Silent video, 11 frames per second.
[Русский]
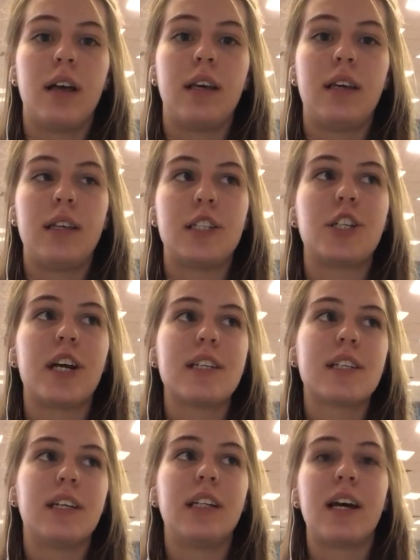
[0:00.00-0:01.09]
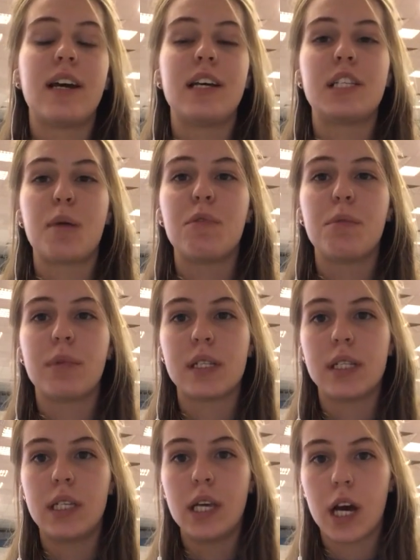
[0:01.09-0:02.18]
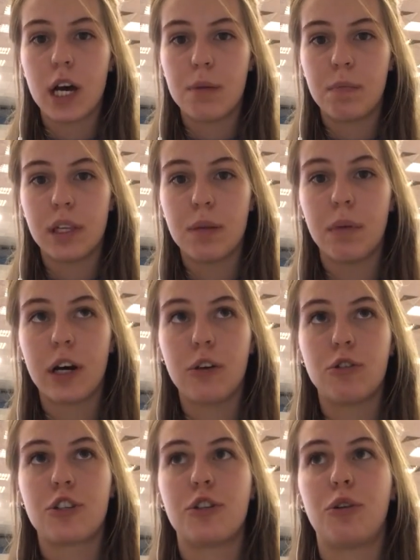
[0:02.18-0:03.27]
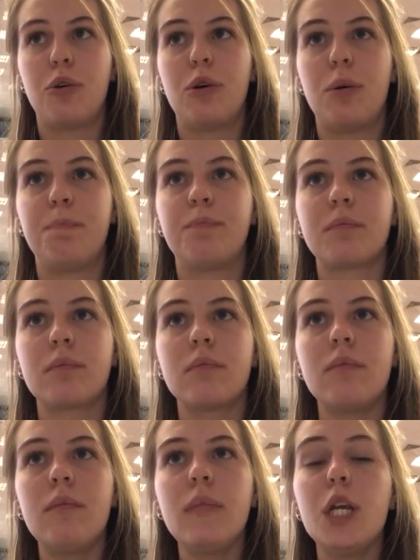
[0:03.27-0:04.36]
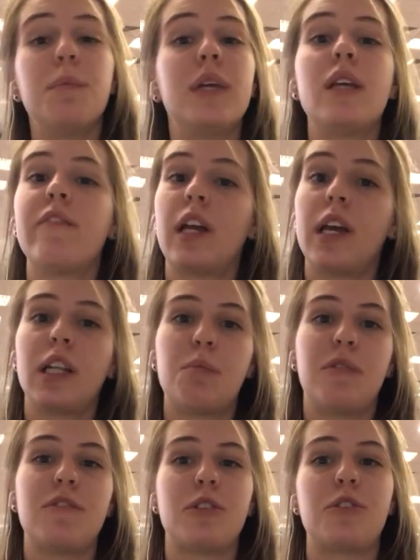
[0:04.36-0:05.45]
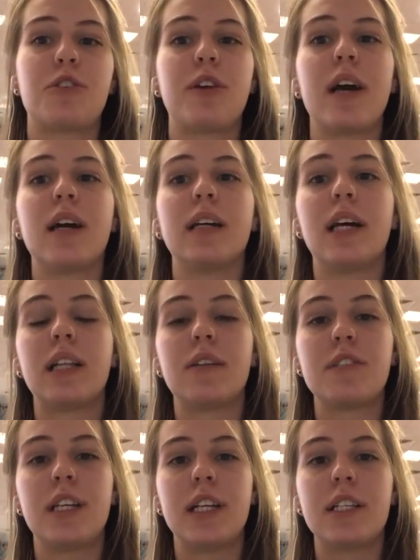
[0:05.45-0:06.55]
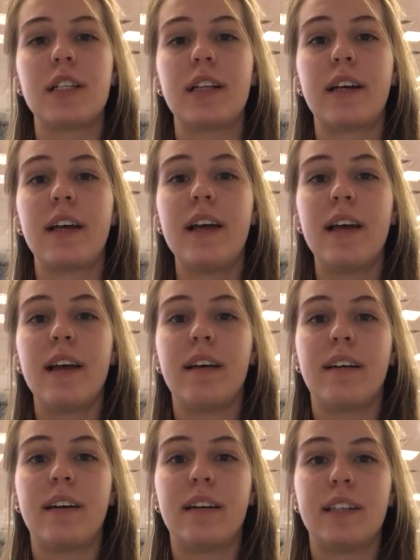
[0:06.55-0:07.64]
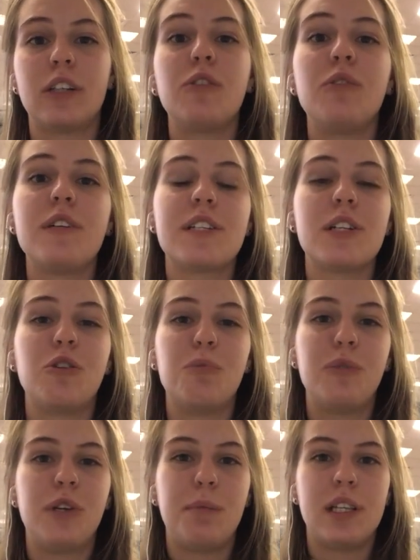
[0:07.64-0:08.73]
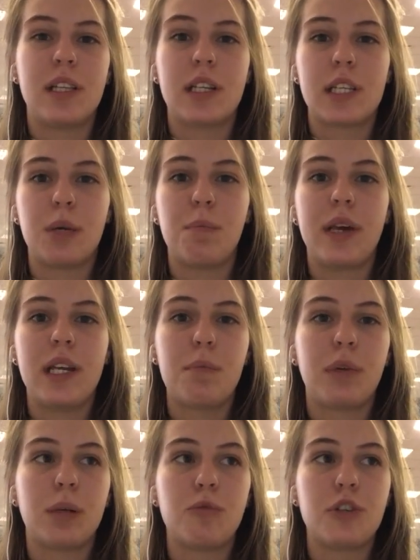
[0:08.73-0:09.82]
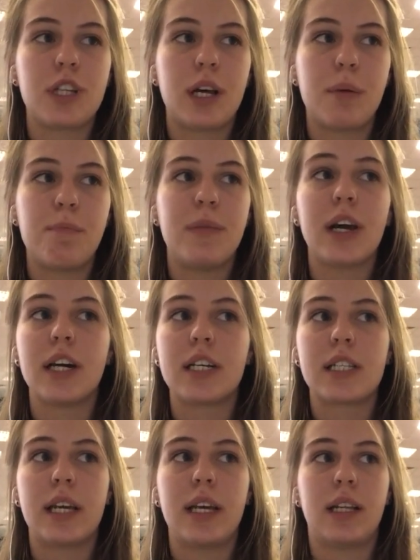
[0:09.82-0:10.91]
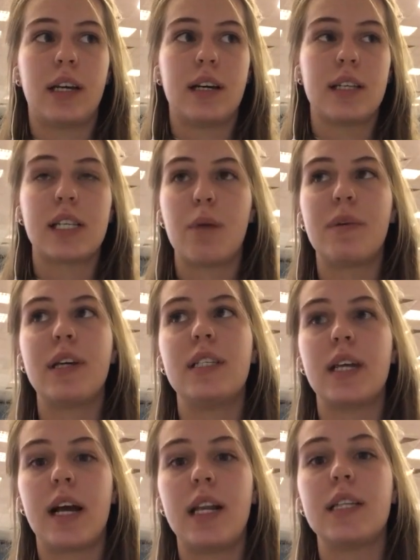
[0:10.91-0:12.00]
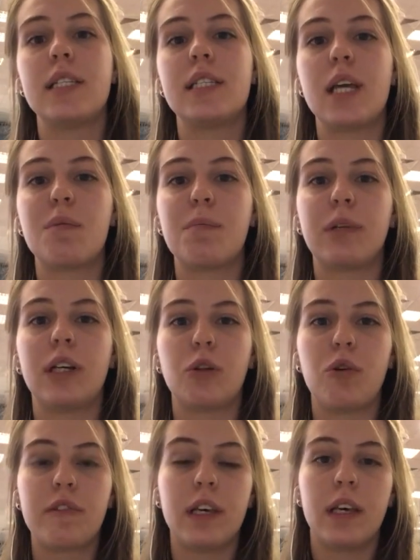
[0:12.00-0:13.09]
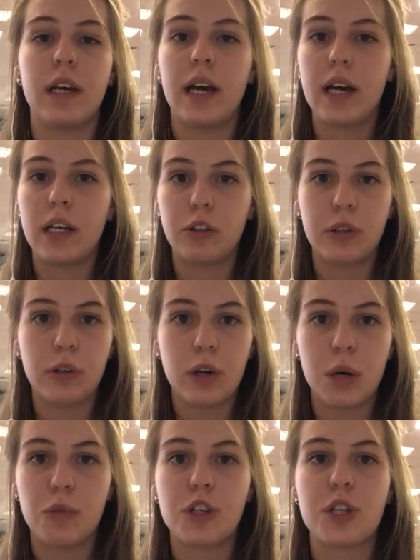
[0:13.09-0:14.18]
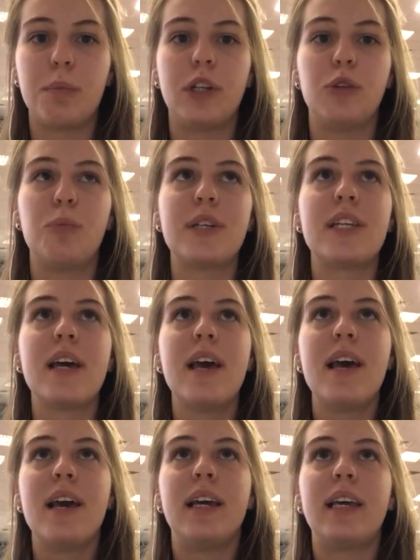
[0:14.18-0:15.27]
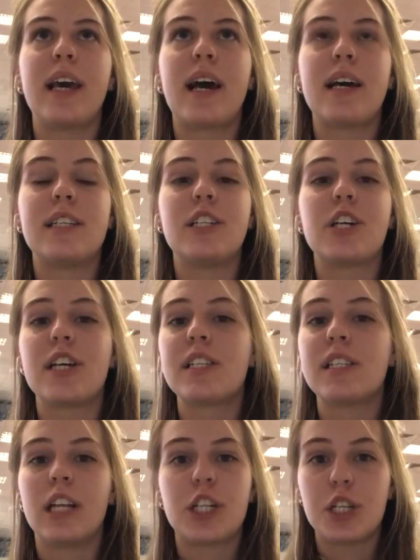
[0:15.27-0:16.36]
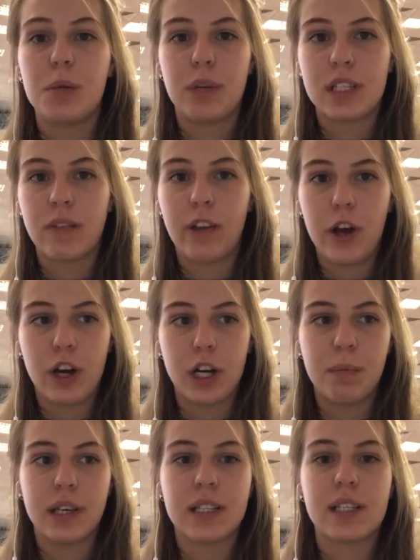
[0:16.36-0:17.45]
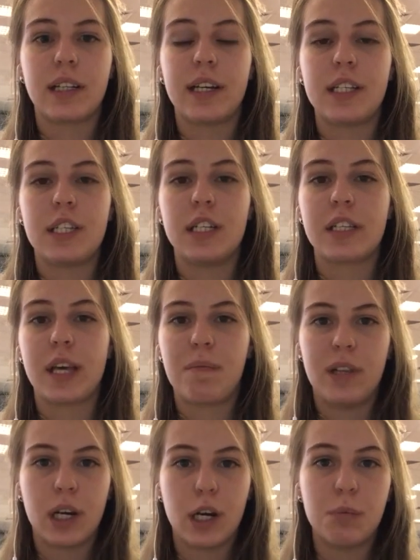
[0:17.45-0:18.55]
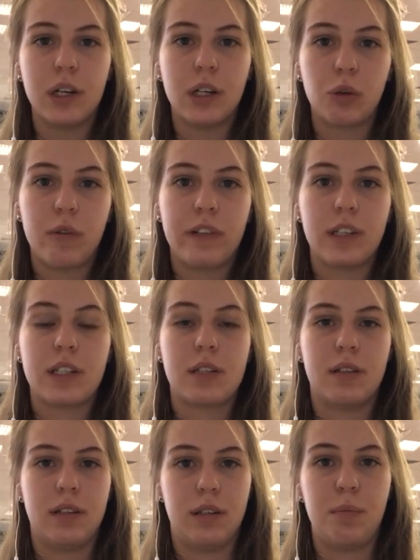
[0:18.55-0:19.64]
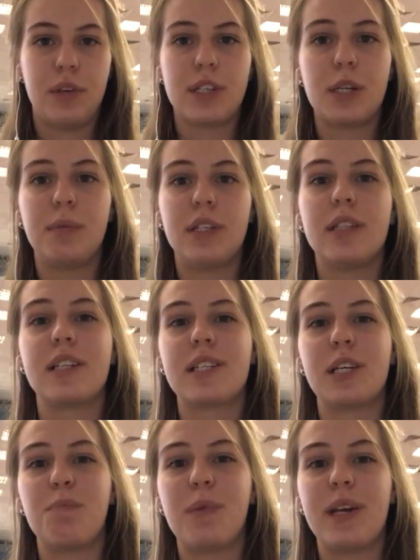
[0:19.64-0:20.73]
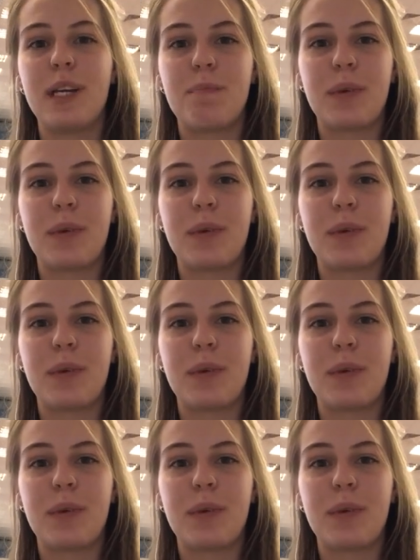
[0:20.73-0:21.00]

И сейчас, когда экзамены позади, я понимаю, что мне невероятно повезло, что я когда-то встретила, э, наткнулась на группу репетиторской империи, потому что, мне кажется, это самая идеальная система подготовки к ЕГЭ, которую только можно придумать. И я сейчас даже не представляю, как бы я сдала эти экзамены, как бы готовилась э, без репетиторской империи.